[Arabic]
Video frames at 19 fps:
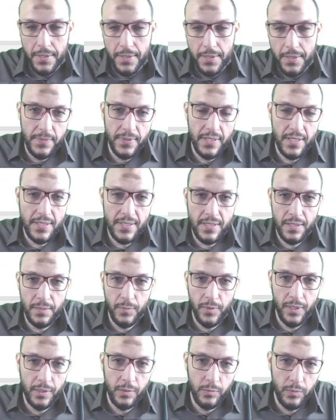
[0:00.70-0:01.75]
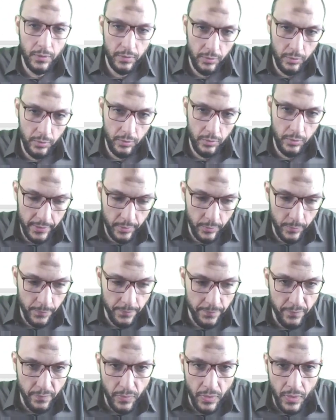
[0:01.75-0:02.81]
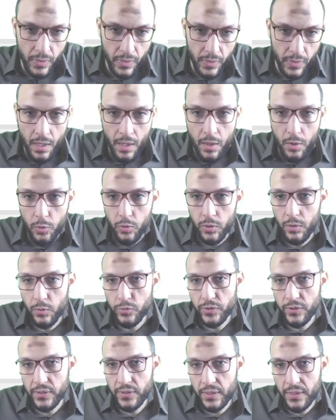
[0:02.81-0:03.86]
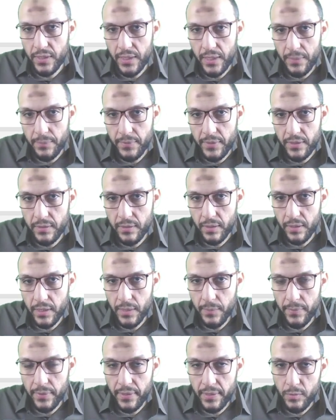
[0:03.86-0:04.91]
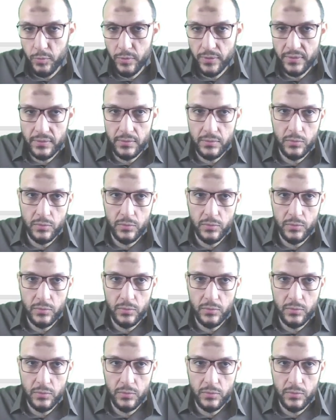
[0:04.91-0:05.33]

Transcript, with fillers: بسم الله السلام عليكم ورحمه الله وبركاته كنا وصلنا ان احنا بنقدر نعمل ريكوست